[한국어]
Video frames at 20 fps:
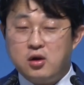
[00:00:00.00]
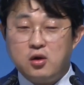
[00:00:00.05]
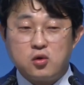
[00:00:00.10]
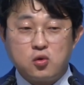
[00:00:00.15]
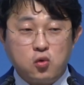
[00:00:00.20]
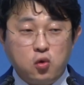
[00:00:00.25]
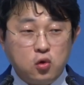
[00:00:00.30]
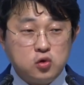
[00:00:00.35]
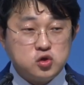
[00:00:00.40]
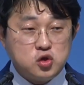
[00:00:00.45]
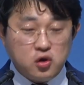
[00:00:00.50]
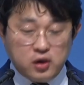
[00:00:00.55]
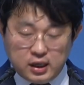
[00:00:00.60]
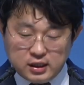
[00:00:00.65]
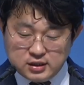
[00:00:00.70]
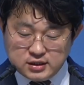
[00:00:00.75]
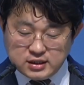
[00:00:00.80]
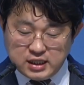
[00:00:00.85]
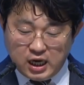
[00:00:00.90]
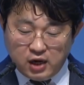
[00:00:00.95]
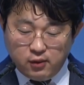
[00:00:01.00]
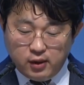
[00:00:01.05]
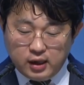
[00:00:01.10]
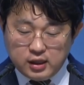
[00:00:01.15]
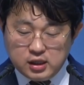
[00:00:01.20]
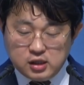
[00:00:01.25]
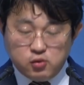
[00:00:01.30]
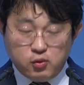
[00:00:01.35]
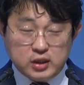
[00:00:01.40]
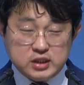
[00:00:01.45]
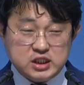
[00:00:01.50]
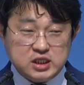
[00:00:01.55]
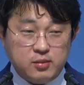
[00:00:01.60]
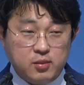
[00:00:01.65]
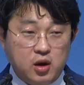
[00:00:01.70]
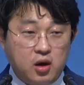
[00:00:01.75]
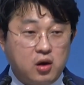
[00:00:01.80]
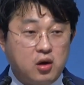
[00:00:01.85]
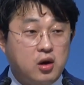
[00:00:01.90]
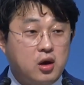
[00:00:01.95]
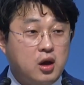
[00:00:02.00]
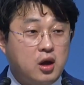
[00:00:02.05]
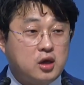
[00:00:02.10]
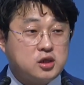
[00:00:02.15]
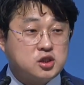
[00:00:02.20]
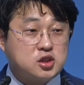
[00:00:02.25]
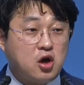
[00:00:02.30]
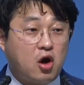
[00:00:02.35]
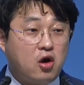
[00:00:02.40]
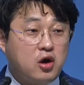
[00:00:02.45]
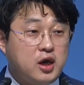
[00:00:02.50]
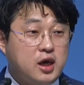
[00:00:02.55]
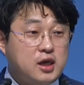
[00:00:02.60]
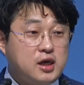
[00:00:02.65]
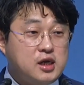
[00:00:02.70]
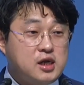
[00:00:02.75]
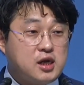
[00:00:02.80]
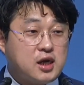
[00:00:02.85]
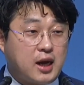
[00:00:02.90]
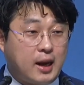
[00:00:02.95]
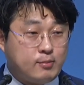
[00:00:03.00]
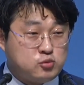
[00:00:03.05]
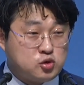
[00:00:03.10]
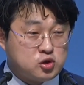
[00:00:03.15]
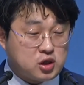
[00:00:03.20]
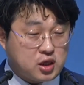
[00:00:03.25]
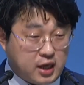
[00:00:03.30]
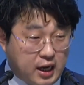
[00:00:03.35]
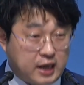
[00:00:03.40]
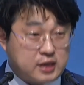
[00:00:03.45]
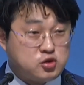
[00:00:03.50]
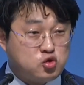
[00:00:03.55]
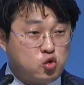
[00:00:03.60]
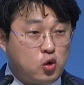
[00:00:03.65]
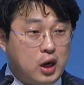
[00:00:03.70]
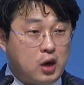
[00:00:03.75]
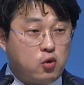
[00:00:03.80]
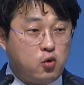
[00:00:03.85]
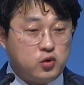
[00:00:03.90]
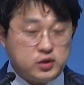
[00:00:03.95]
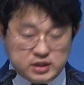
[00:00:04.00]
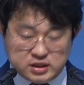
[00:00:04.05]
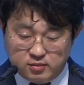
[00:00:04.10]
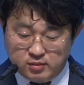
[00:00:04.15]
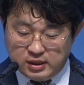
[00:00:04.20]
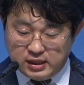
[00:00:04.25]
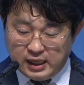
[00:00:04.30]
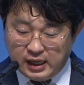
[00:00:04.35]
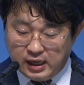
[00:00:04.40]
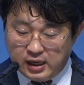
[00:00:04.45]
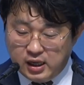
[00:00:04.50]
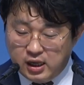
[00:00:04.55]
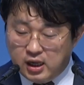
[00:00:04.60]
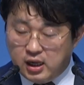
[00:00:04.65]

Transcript: 공정한 사회를 외치며 정의를 강조하고 있습니다.